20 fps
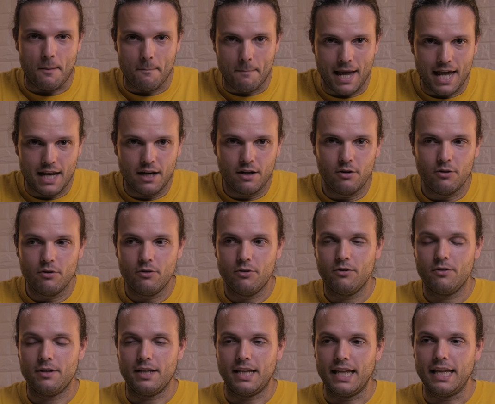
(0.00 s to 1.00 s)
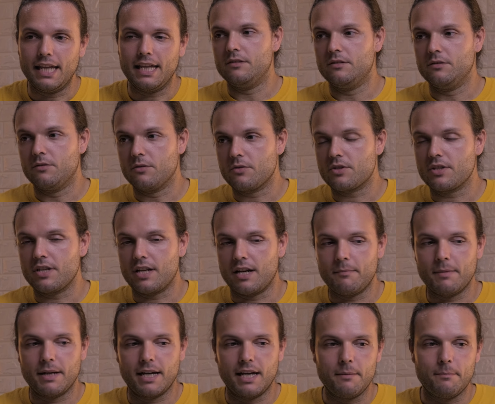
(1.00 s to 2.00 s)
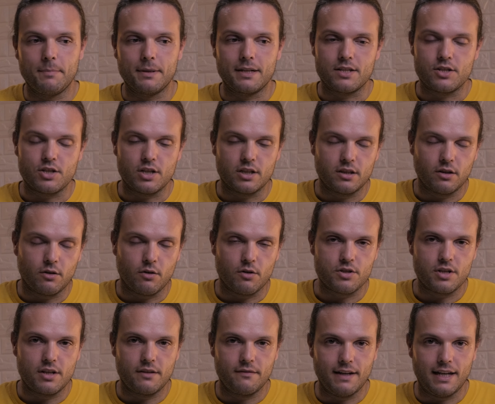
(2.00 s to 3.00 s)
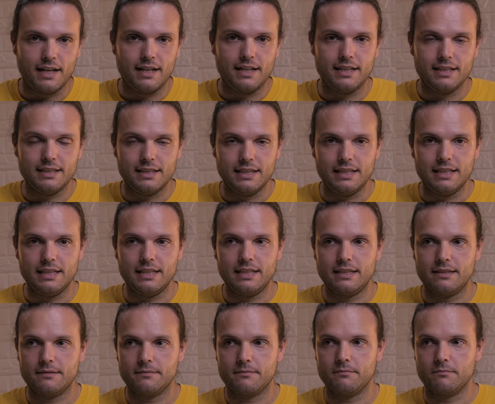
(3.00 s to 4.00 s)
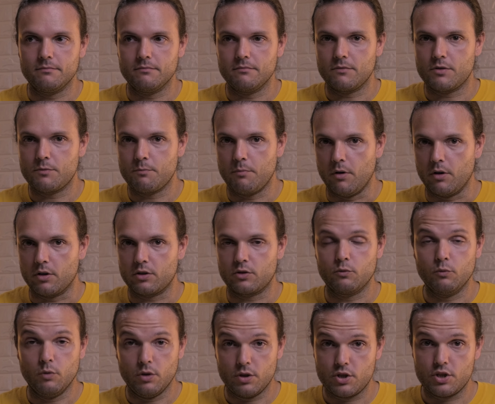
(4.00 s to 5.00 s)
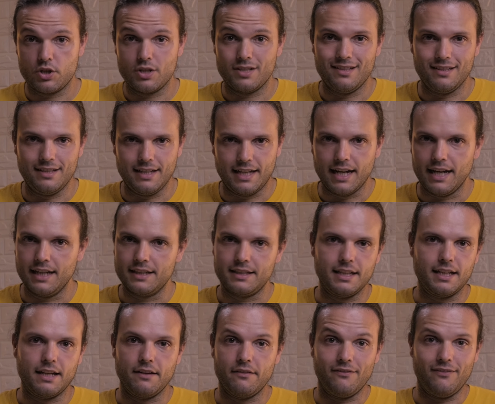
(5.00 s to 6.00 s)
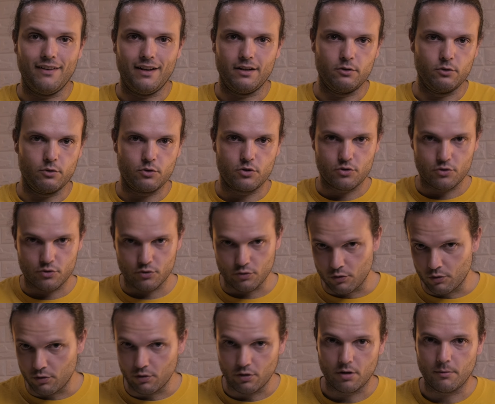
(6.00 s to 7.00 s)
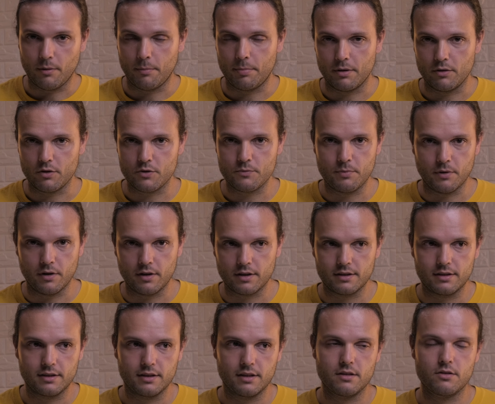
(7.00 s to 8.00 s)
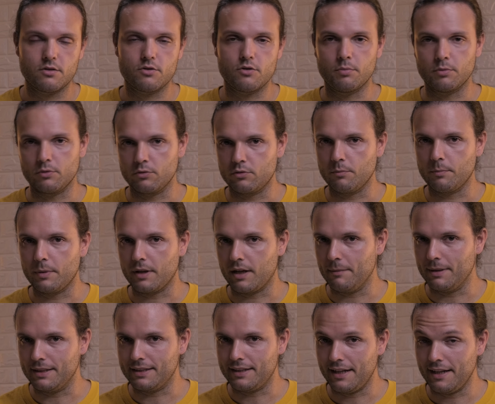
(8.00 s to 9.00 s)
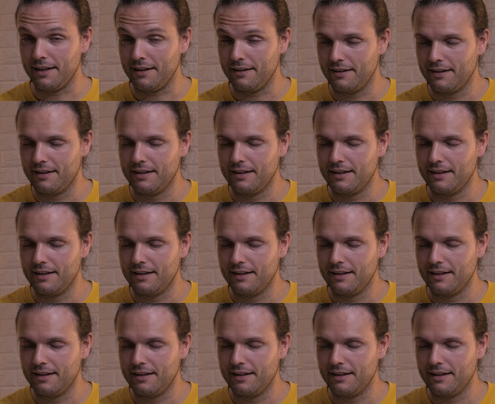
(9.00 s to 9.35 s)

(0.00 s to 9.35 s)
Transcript: è bello e non sarà magari per certe cose livelli di mm, sport watch dedicati che fanno solo roba per lo sport, soprattutto per la batteria,